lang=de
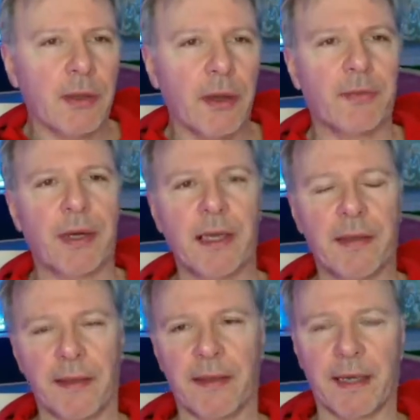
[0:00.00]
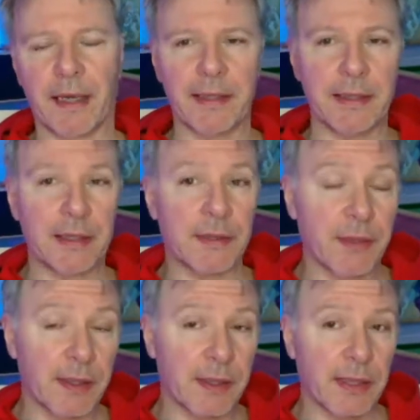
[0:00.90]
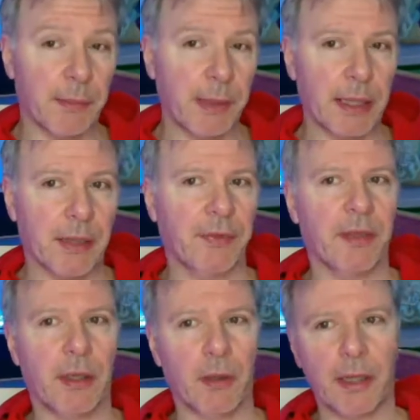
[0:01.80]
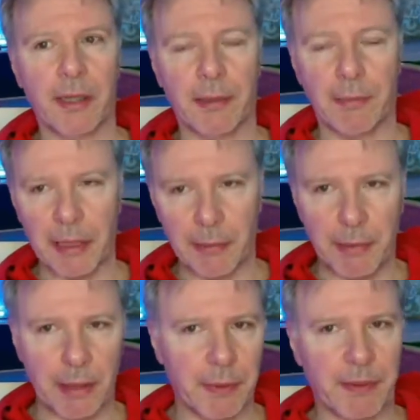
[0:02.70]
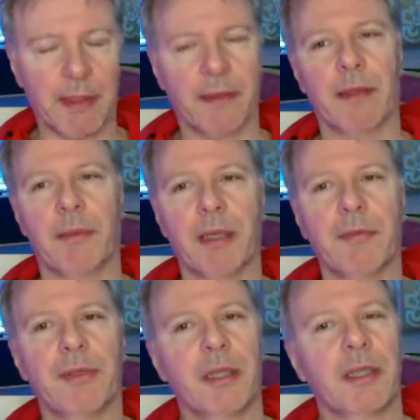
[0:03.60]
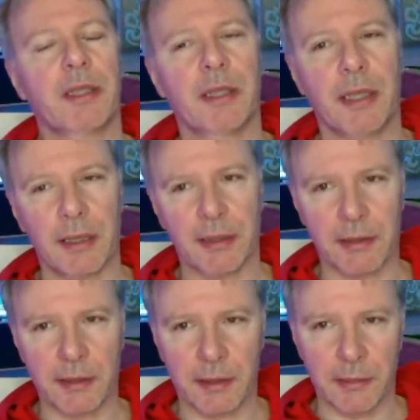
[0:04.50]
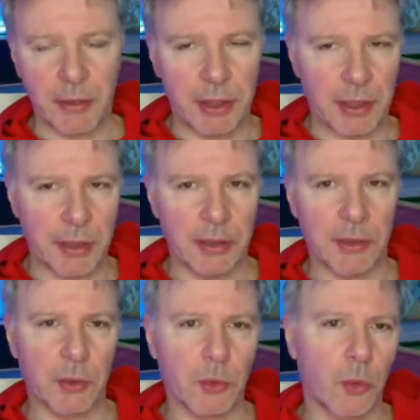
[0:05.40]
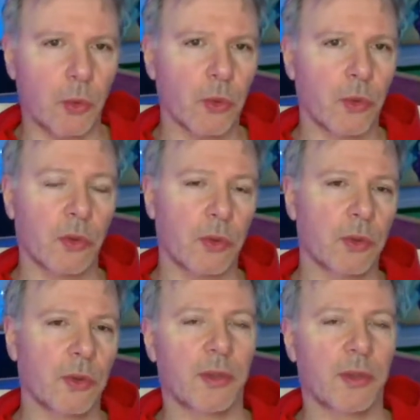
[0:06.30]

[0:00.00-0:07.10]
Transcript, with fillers: Falls es einige nicht wissen, ja, Baygraph ist auch einer meiner Babys. Ganz am Anfang hatten Michael Groß und